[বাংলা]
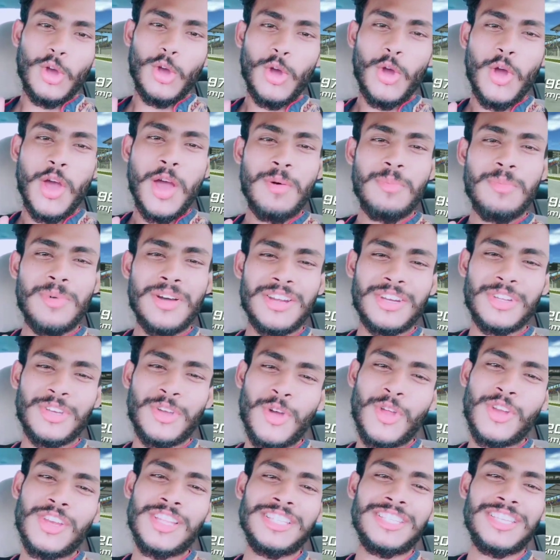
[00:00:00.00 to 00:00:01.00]
ও আমার
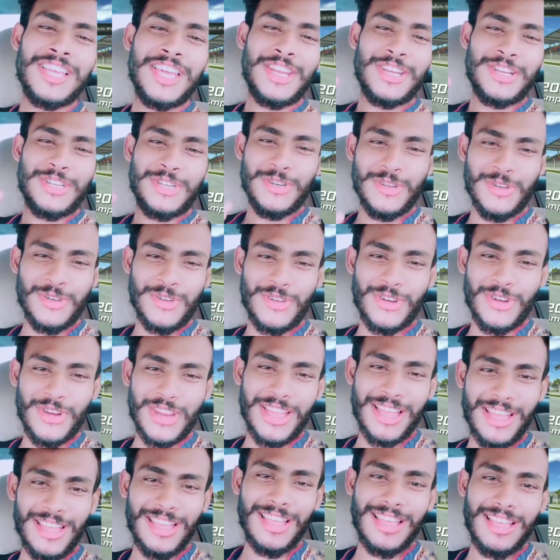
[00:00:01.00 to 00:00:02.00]
কলিজার
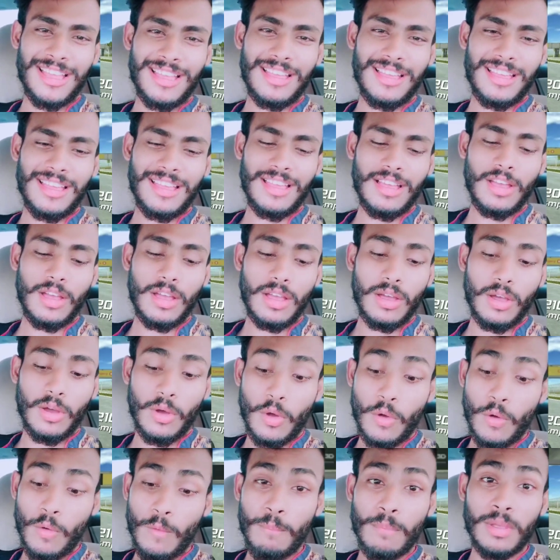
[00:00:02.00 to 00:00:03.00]
টুকরা
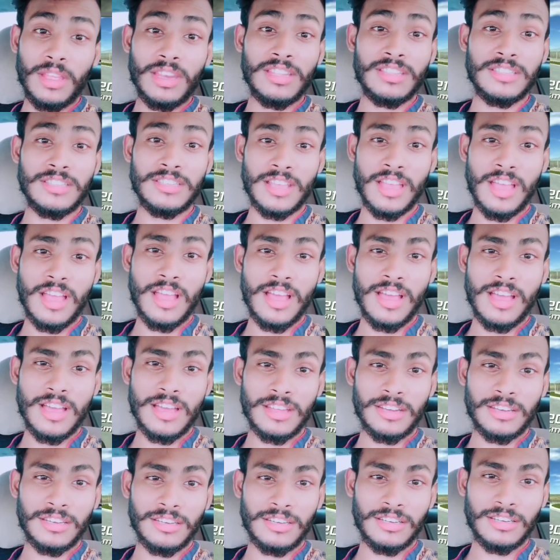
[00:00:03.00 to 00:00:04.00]
ও মেরে
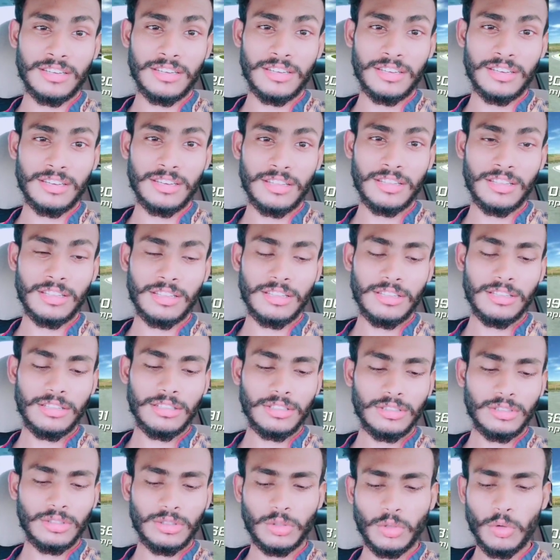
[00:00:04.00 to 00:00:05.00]
যান
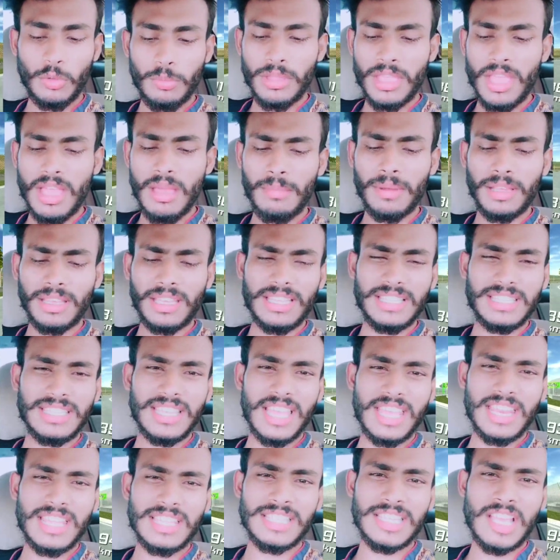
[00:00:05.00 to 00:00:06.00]
তুমি আমাকে
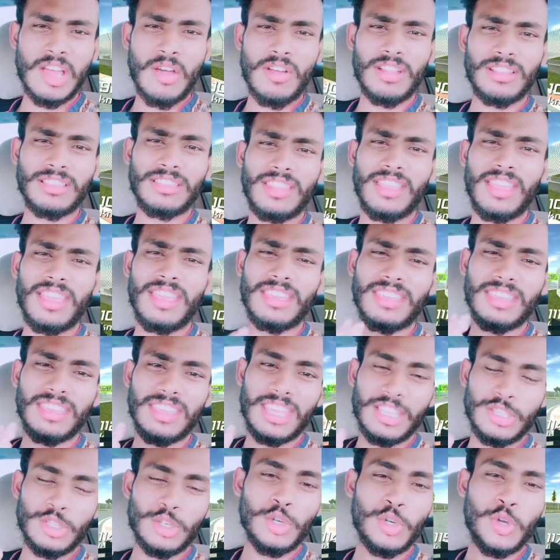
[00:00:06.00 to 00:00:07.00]
ছেড়ে যাওয়াতে
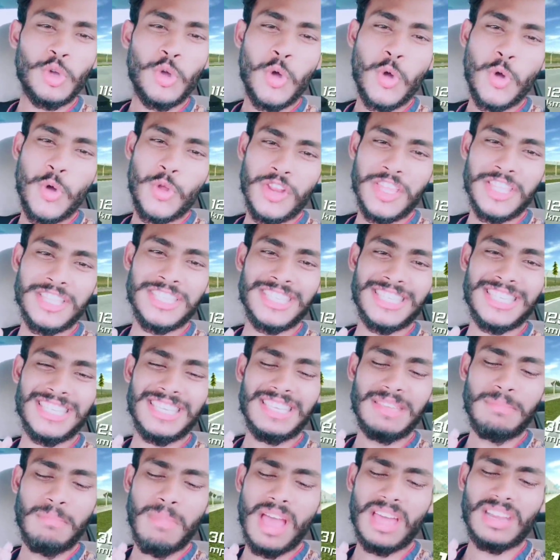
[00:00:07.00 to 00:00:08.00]
কিছু করেছি
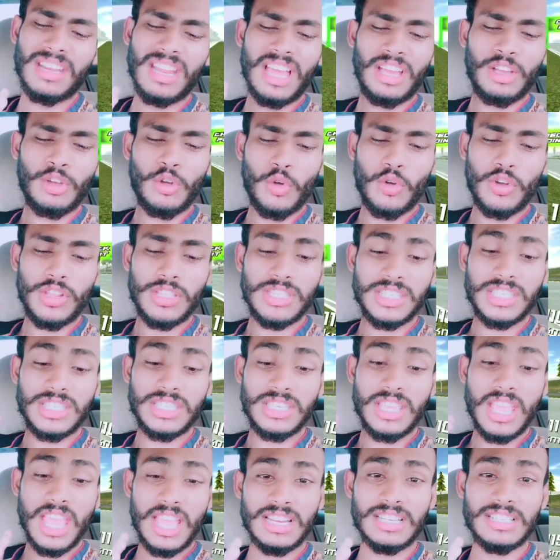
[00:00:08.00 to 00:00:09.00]
বানা করেছি
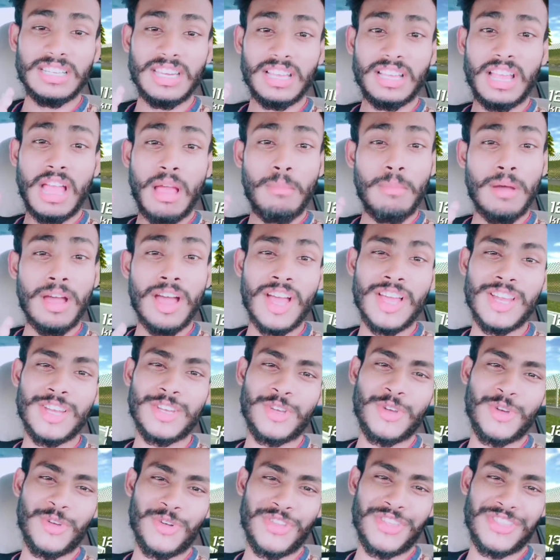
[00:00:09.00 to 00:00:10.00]
একটা কামাল
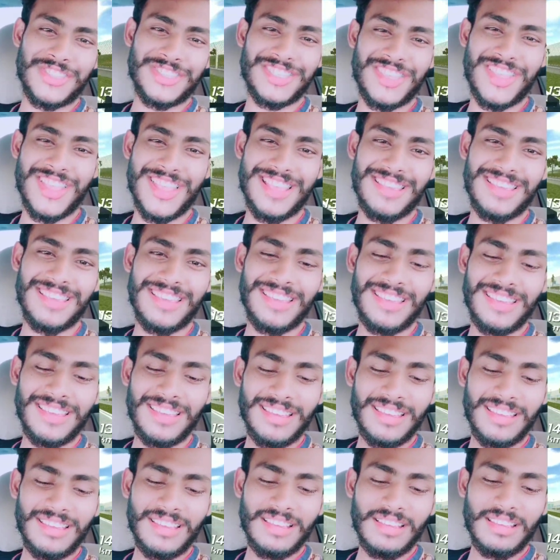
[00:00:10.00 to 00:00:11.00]
করেছি
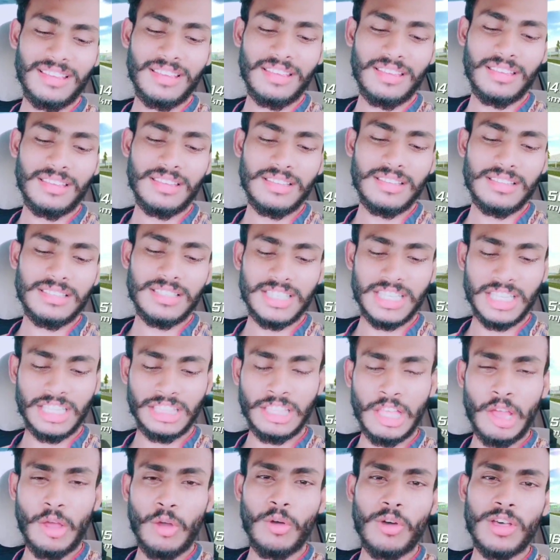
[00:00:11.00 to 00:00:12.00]

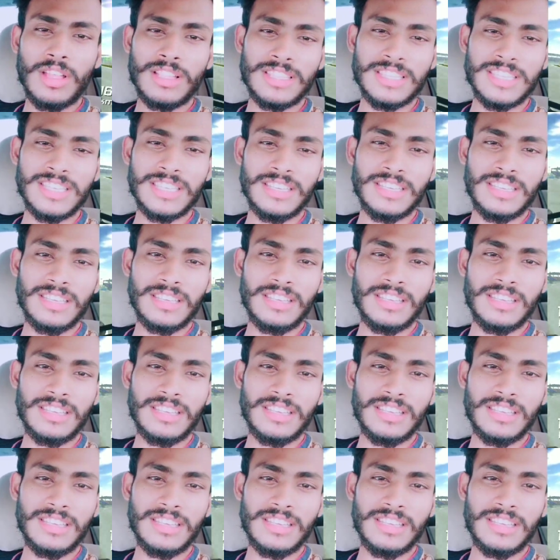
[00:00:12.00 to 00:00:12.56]
জিন্দাও আছি